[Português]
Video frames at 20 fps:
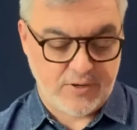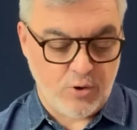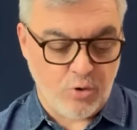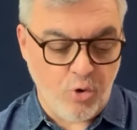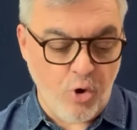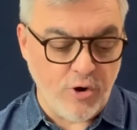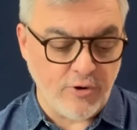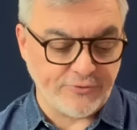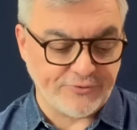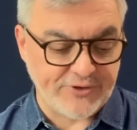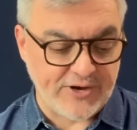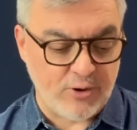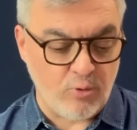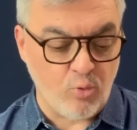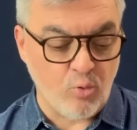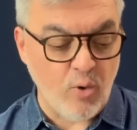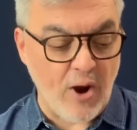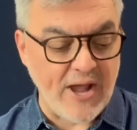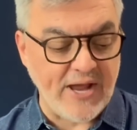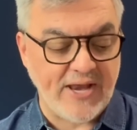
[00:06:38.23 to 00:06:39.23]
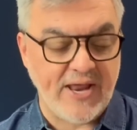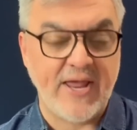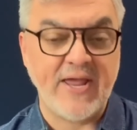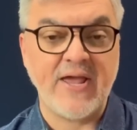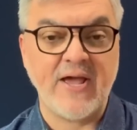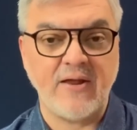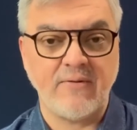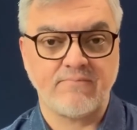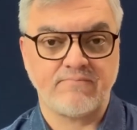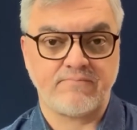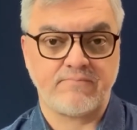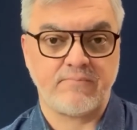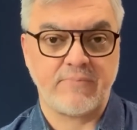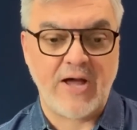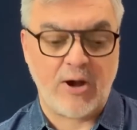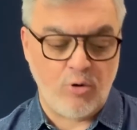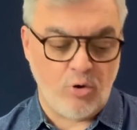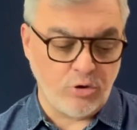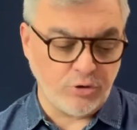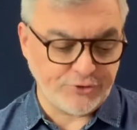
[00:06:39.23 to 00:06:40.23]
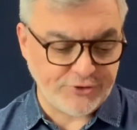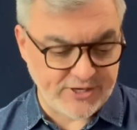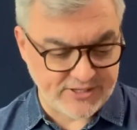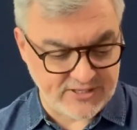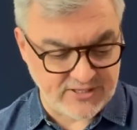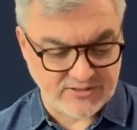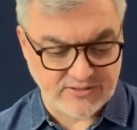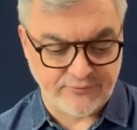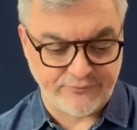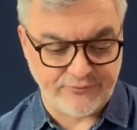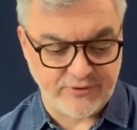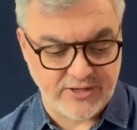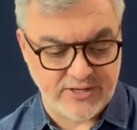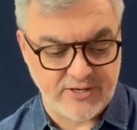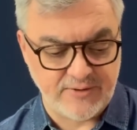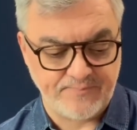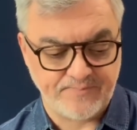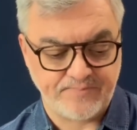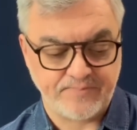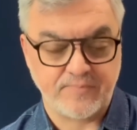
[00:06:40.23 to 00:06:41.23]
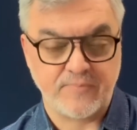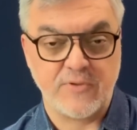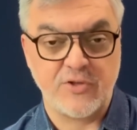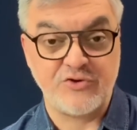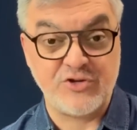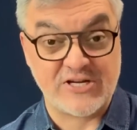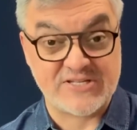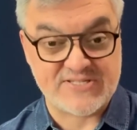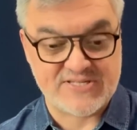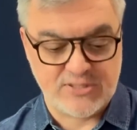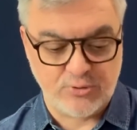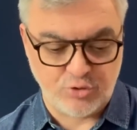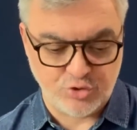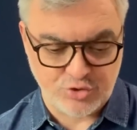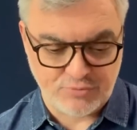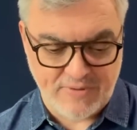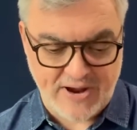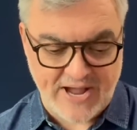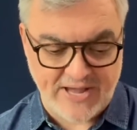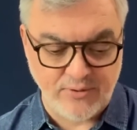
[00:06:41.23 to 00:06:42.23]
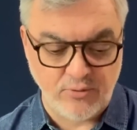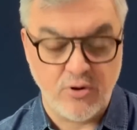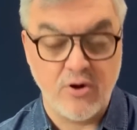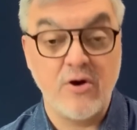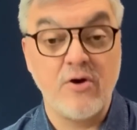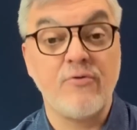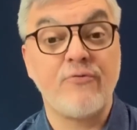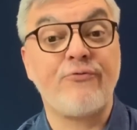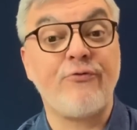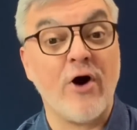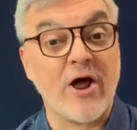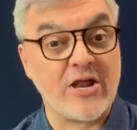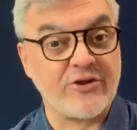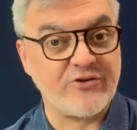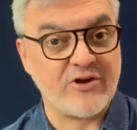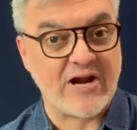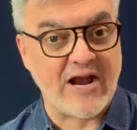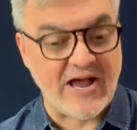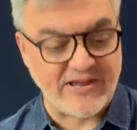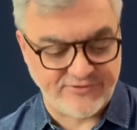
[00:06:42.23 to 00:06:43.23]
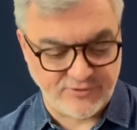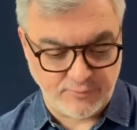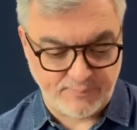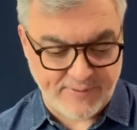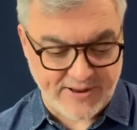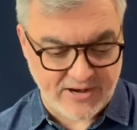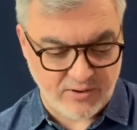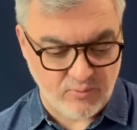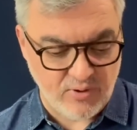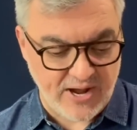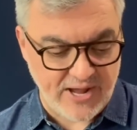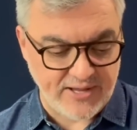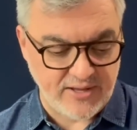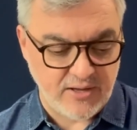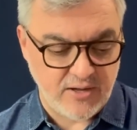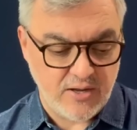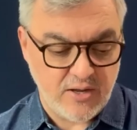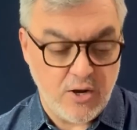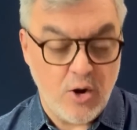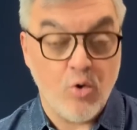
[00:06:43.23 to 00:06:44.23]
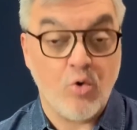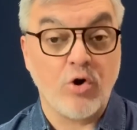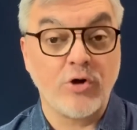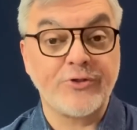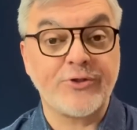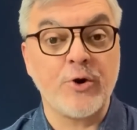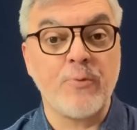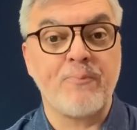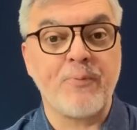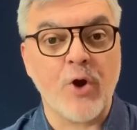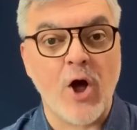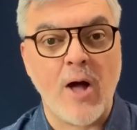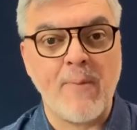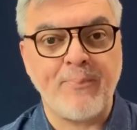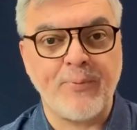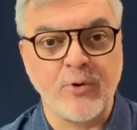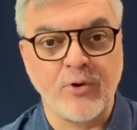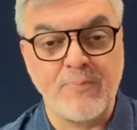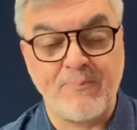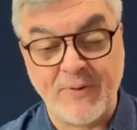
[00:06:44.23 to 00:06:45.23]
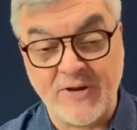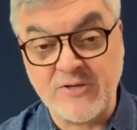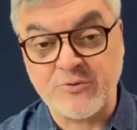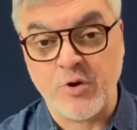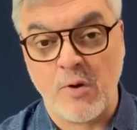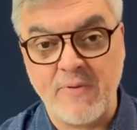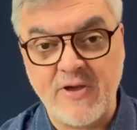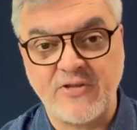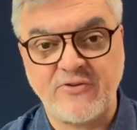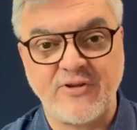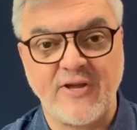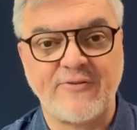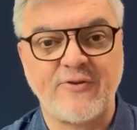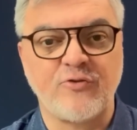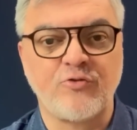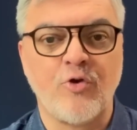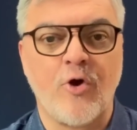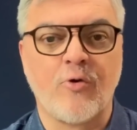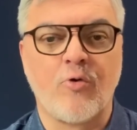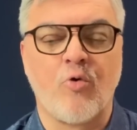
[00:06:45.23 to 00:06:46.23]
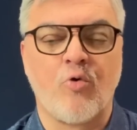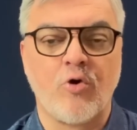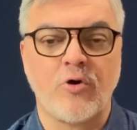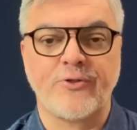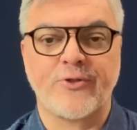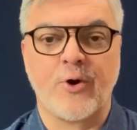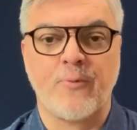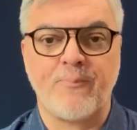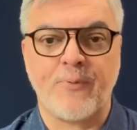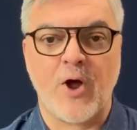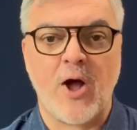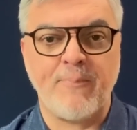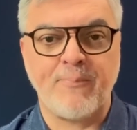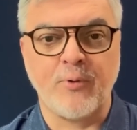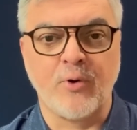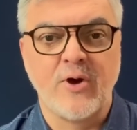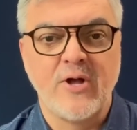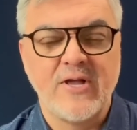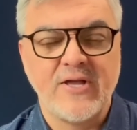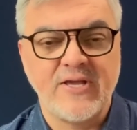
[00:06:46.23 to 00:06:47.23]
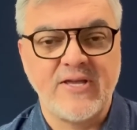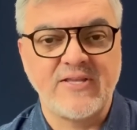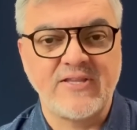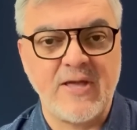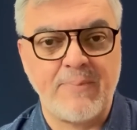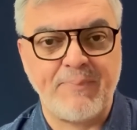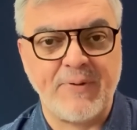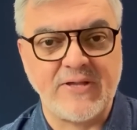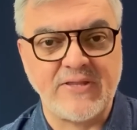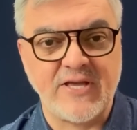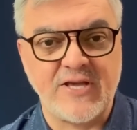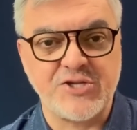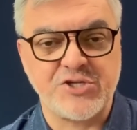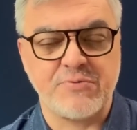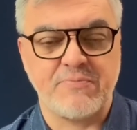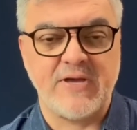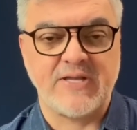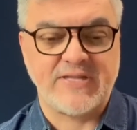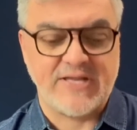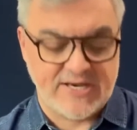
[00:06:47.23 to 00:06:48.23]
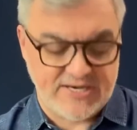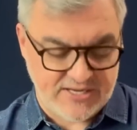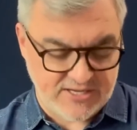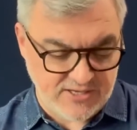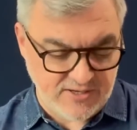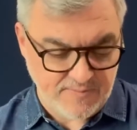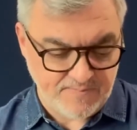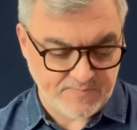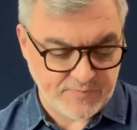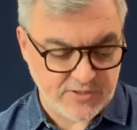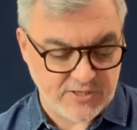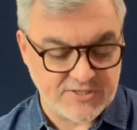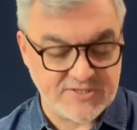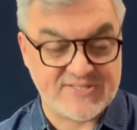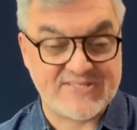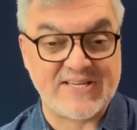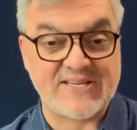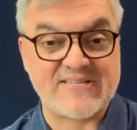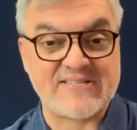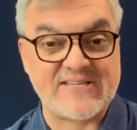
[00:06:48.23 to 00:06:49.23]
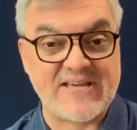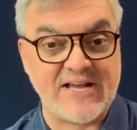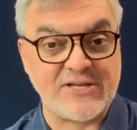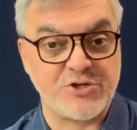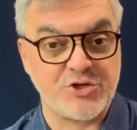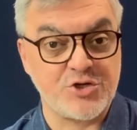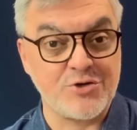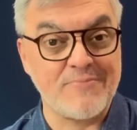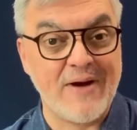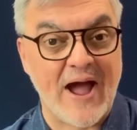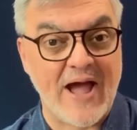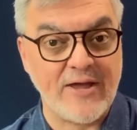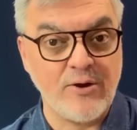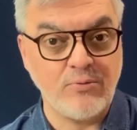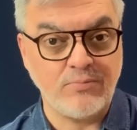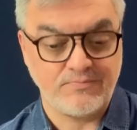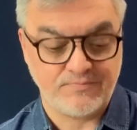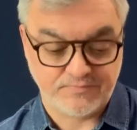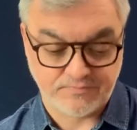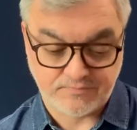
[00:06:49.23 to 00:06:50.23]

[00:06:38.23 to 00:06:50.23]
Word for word: contra o Guairenha, na outra quinta-feira, dia 5 de maio, fora de casa no Paraguai, contra o próprio, e principalmente esse jogo contra o próprio Independente Medellín, 17 de maio,